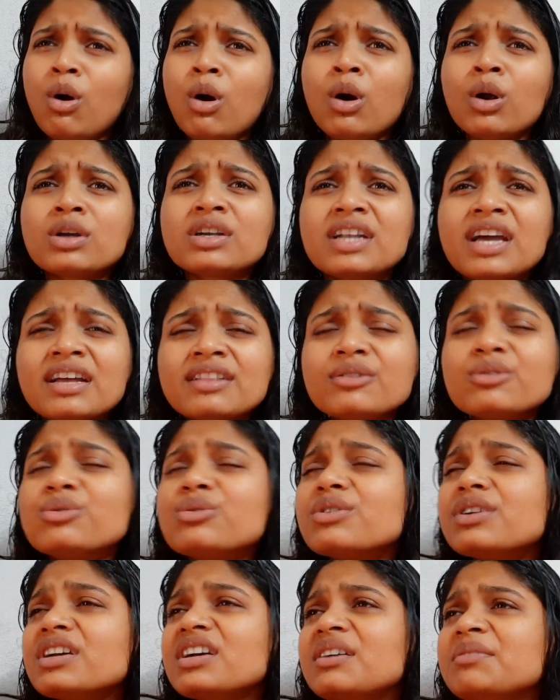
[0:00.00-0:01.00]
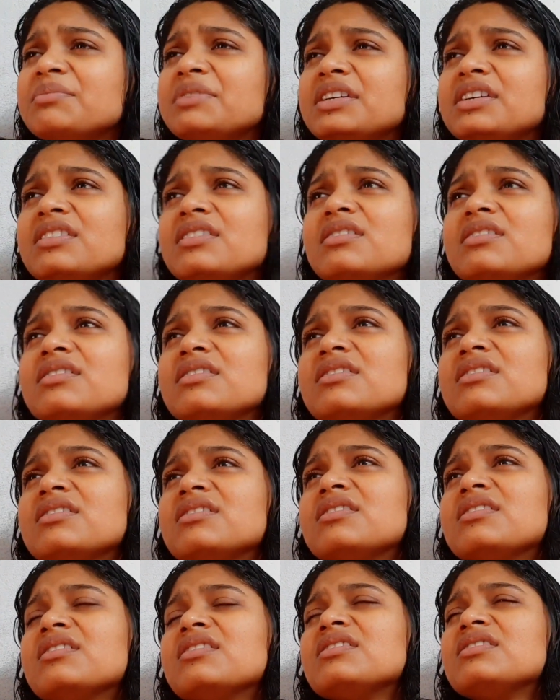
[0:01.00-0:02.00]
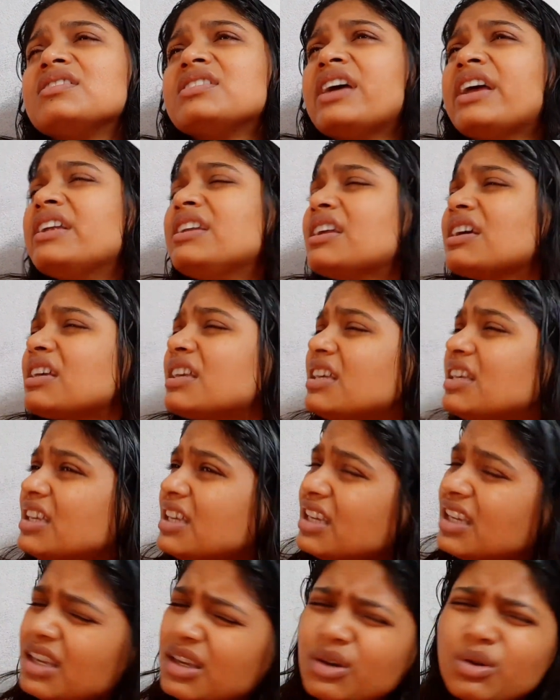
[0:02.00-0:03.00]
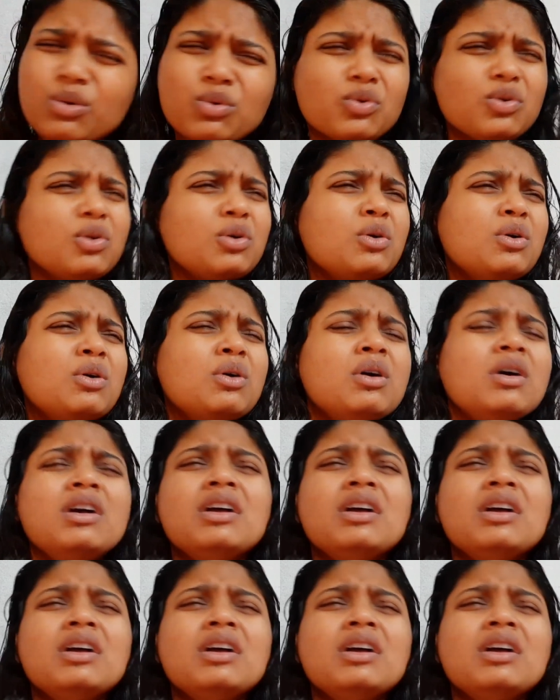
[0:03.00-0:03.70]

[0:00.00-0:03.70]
হঠাৎ করে আমি জানি না কী হলো